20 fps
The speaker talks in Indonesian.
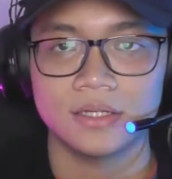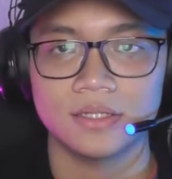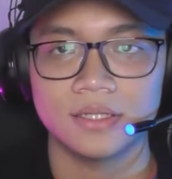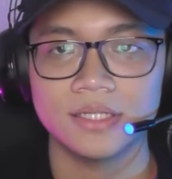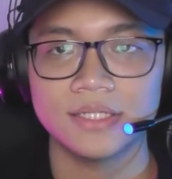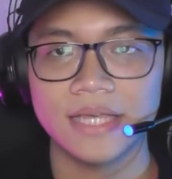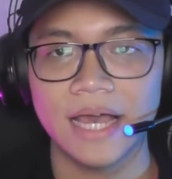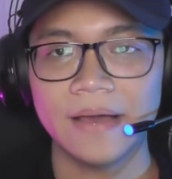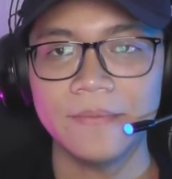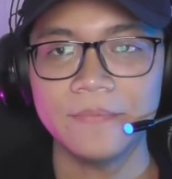
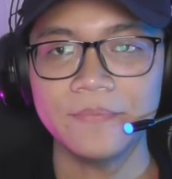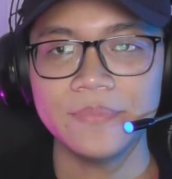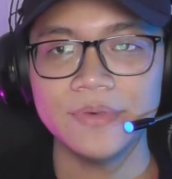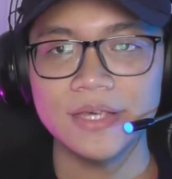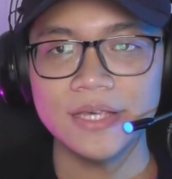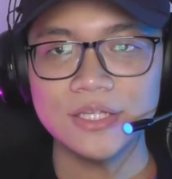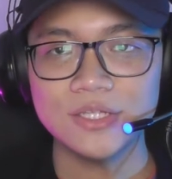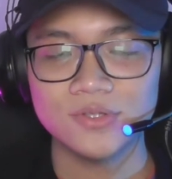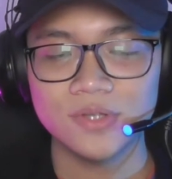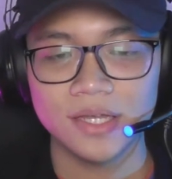di
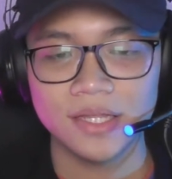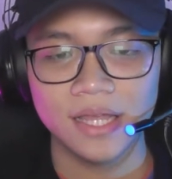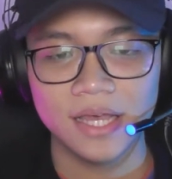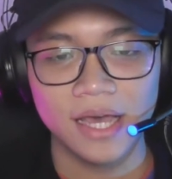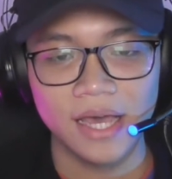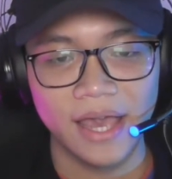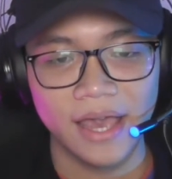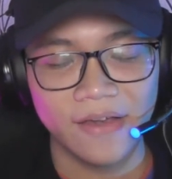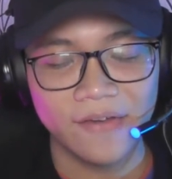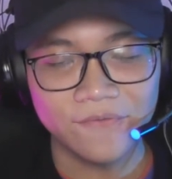samping sudah
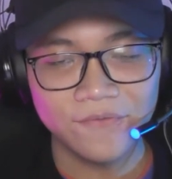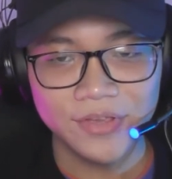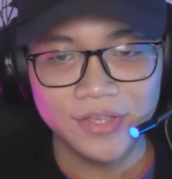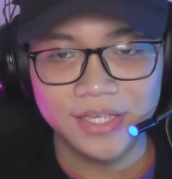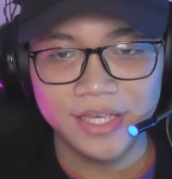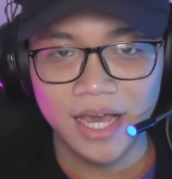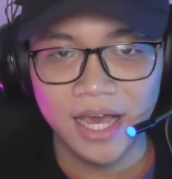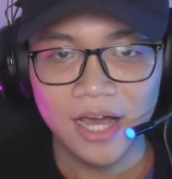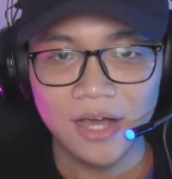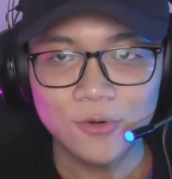ada
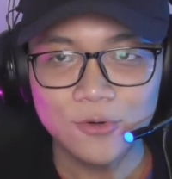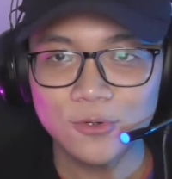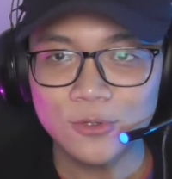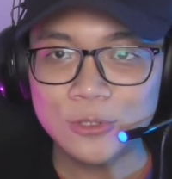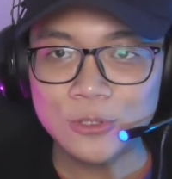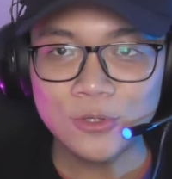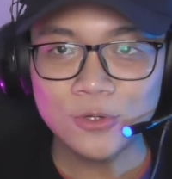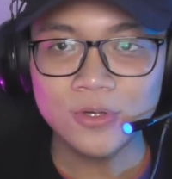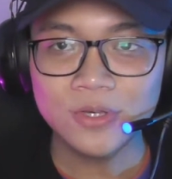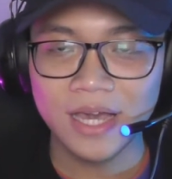MV-nya
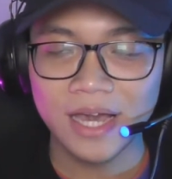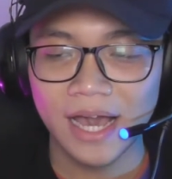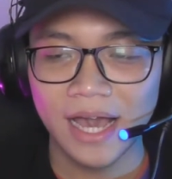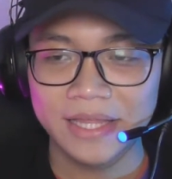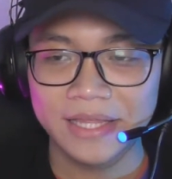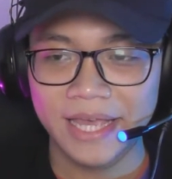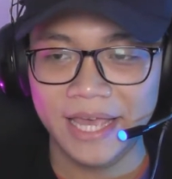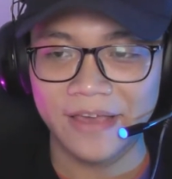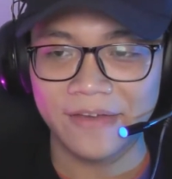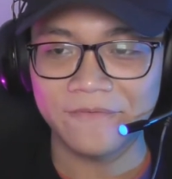untung
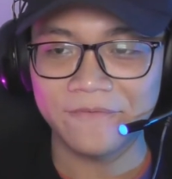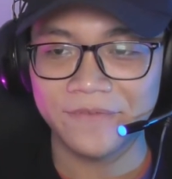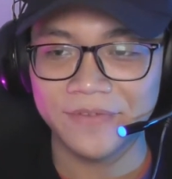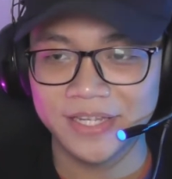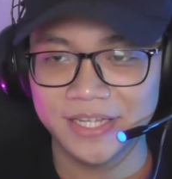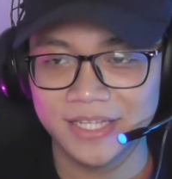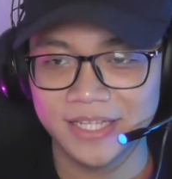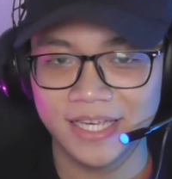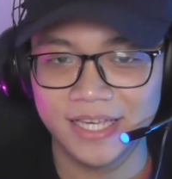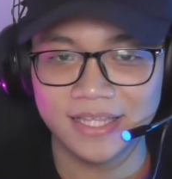ya ada MV
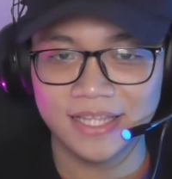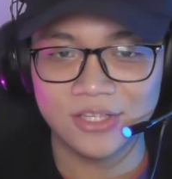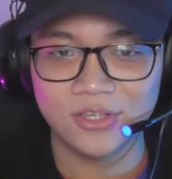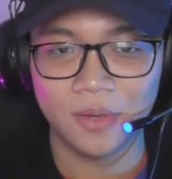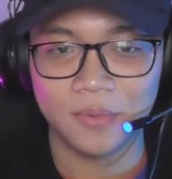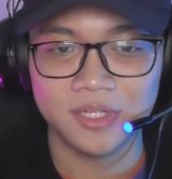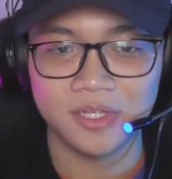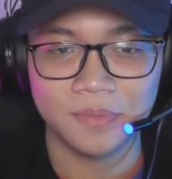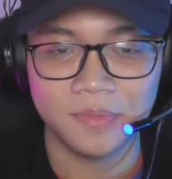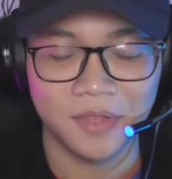jadi kita
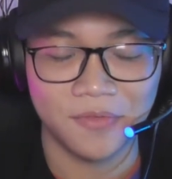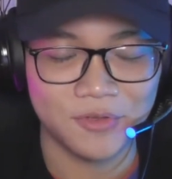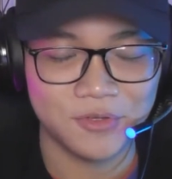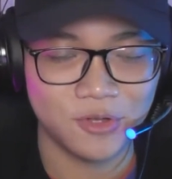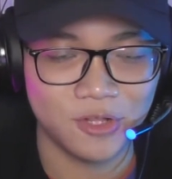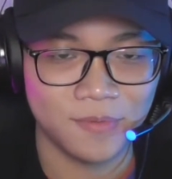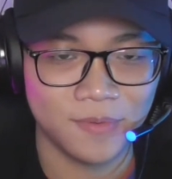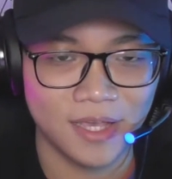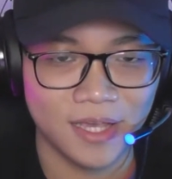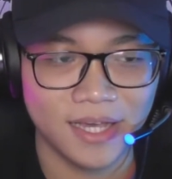juga bisa melihat
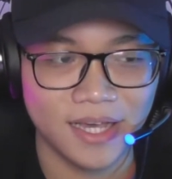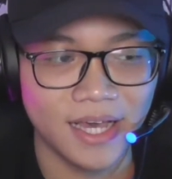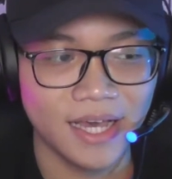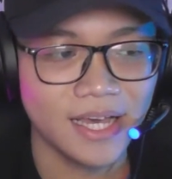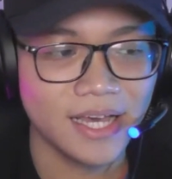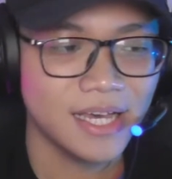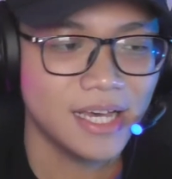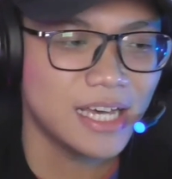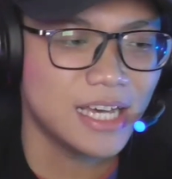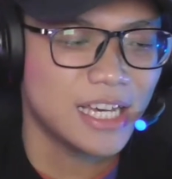visual
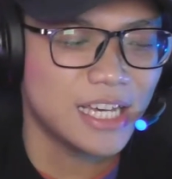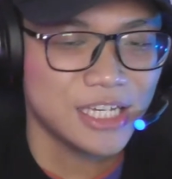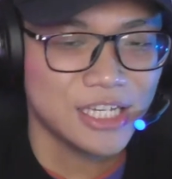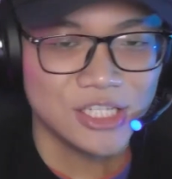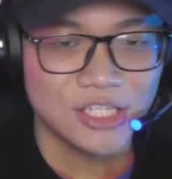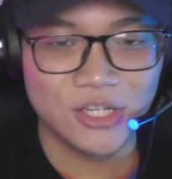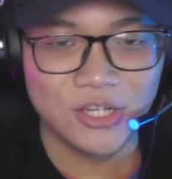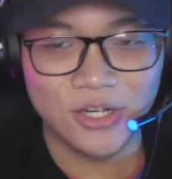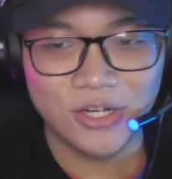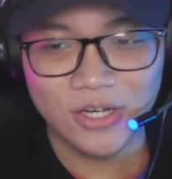mereka
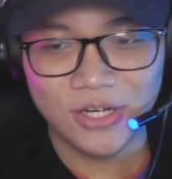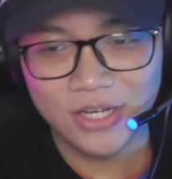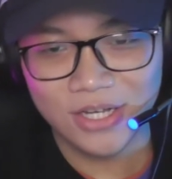so